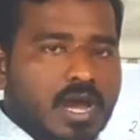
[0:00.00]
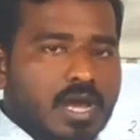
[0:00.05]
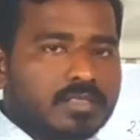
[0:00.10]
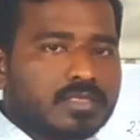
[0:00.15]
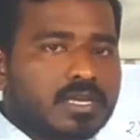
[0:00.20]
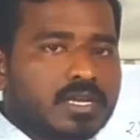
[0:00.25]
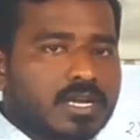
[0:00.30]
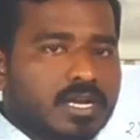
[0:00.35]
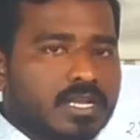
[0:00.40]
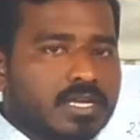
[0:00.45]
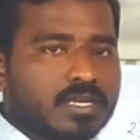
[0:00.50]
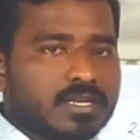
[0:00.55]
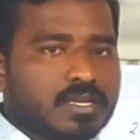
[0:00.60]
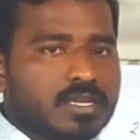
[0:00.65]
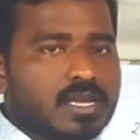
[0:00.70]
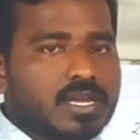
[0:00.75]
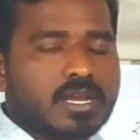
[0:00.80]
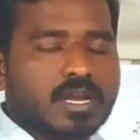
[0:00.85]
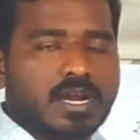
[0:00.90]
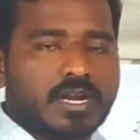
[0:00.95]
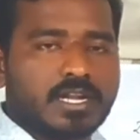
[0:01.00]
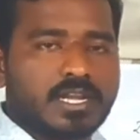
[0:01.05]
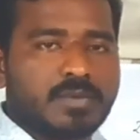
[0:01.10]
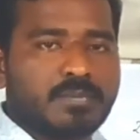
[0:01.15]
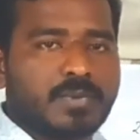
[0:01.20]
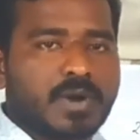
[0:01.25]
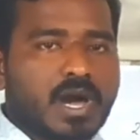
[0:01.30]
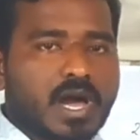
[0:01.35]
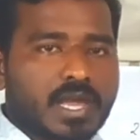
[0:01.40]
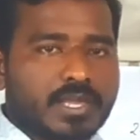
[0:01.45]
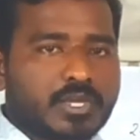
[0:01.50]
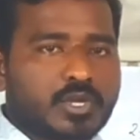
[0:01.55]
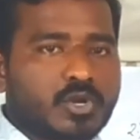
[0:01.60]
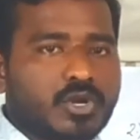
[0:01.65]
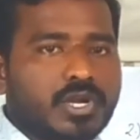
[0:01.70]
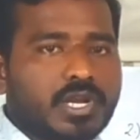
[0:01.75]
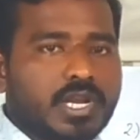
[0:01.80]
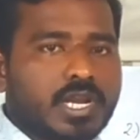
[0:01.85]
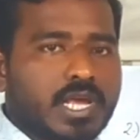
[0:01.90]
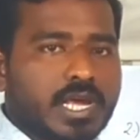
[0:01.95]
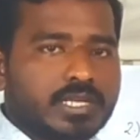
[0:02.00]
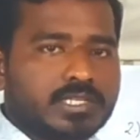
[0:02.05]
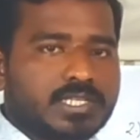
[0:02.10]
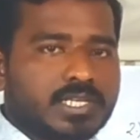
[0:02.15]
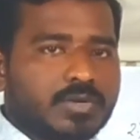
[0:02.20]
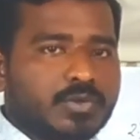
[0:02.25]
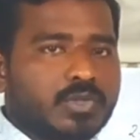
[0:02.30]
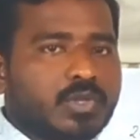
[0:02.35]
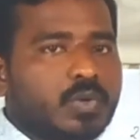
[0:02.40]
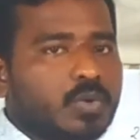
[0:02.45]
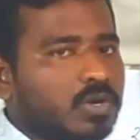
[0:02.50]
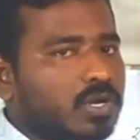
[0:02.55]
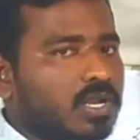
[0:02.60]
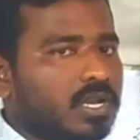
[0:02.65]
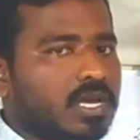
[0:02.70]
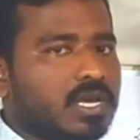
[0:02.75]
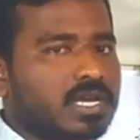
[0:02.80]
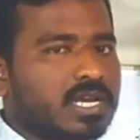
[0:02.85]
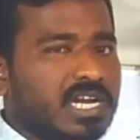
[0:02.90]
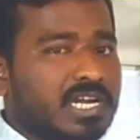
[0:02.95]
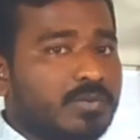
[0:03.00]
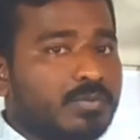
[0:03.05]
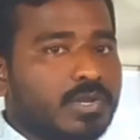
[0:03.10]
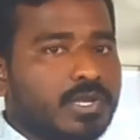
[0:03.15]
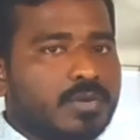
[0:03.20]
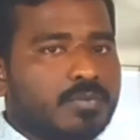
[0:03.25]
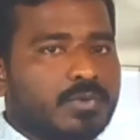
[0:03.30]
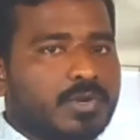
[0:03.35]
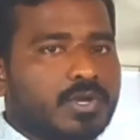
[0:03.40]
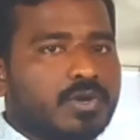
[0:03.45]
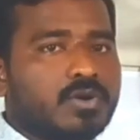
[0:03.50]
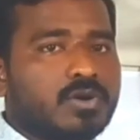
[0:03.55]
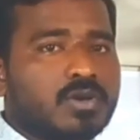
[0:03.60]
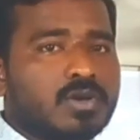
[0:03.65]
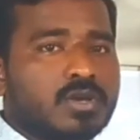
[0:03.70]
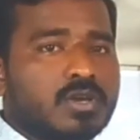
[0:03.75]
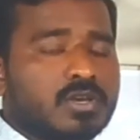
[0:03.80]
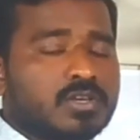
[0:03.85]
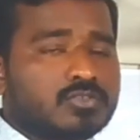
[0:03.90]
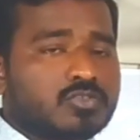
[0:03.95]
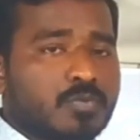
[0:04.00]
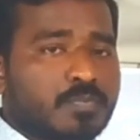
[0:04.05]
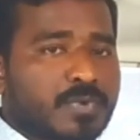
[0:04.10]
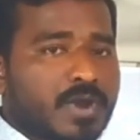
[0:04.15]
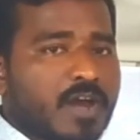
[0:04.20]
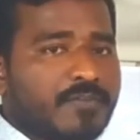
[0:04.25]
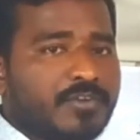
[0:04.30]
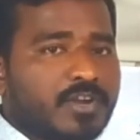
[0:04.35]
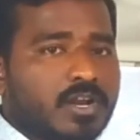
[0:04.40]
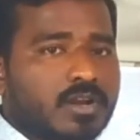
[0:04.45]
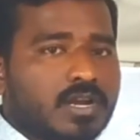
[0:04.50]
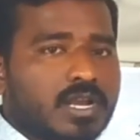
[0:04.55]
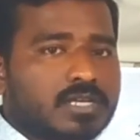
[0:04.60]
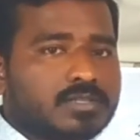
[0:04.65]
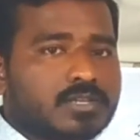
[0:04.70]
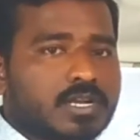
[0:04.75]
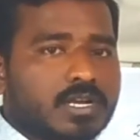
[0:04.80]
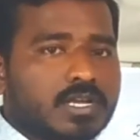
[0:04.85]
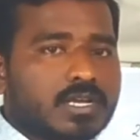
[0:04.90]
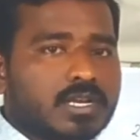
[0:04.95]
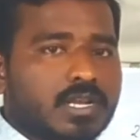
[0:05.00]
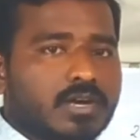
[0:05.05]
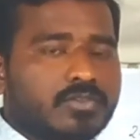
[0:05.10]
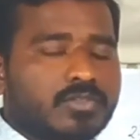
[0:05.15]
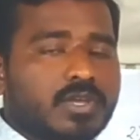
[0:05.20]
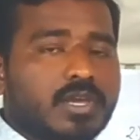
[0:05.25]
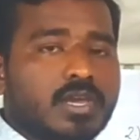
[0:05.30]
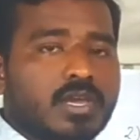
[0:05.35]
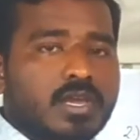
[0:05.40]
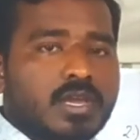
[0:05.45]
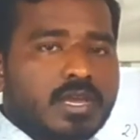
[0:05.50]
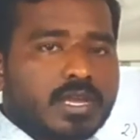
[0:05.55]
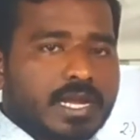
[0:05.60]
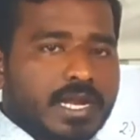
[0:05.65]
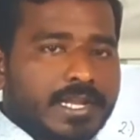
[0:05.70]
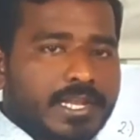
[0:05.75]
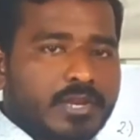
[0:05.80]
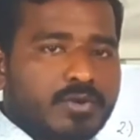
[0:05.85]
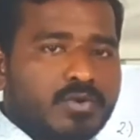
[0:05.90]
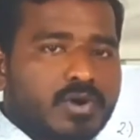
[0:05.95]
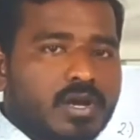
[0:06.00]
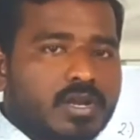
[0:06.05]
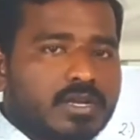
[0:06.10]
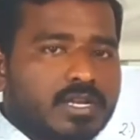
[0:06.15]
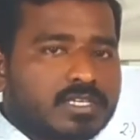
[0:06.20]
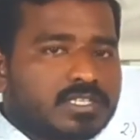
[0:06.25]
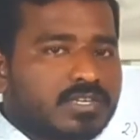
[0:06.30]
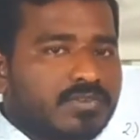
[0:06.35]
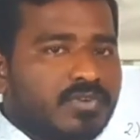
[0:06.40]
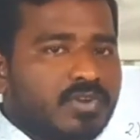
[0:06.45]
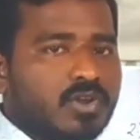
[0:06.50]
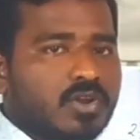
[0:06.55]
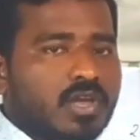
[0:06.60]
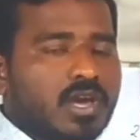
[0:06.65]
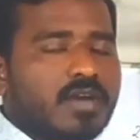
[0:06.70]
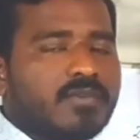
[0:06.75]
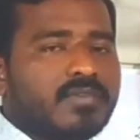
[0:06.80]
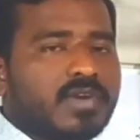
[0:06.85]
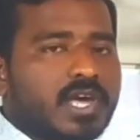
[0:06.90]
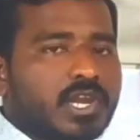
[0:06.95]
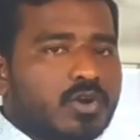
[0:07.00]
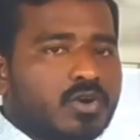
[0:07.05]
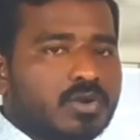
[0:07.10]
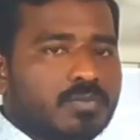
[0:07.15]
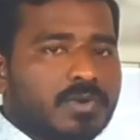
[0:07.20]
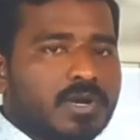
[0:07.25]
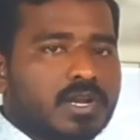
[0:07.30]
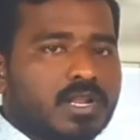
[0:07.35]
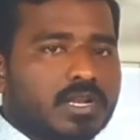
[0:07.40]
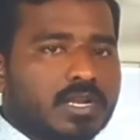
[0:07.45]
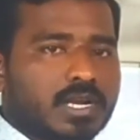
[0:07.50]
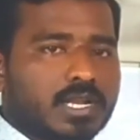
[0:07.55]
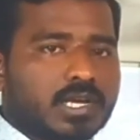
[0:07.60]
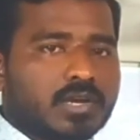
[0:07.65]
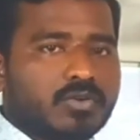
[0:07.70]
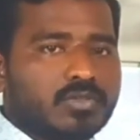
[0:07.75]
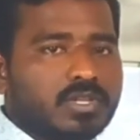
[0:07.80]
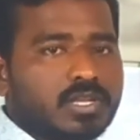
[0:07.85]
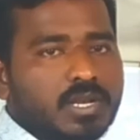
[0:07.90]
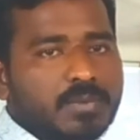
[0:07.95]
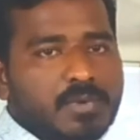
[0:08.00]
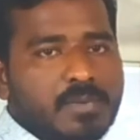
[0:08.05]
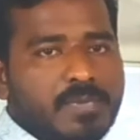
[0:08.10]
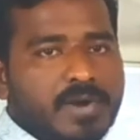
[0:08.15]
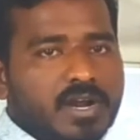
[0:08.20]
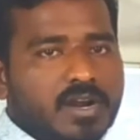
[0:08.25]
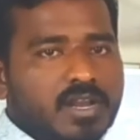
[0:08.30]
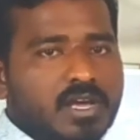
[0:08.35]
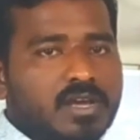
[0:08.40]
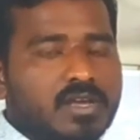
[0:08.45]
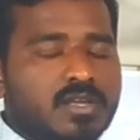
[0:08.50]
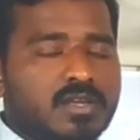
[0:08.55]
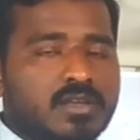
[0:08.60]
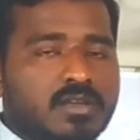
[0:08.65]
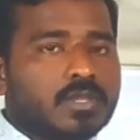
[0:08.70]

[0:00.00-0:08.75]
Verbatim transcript: அந்த கணக்குக்கு கண்டிப்பாக அக்யூரேட்டான ஆன்சரை வந்து உங்களால் கண்டுபிடிக்க முடியும் ஸோ ப்ராஃபிட் அண்ட் லாஸ் கணக்கில் வந்து கண்டினியூவாக நெக்ஸ்ட் வீடியோவில் வேறு ஒரு மாடல் கணக்கை வந்து நம்ம பார்க்கலாம்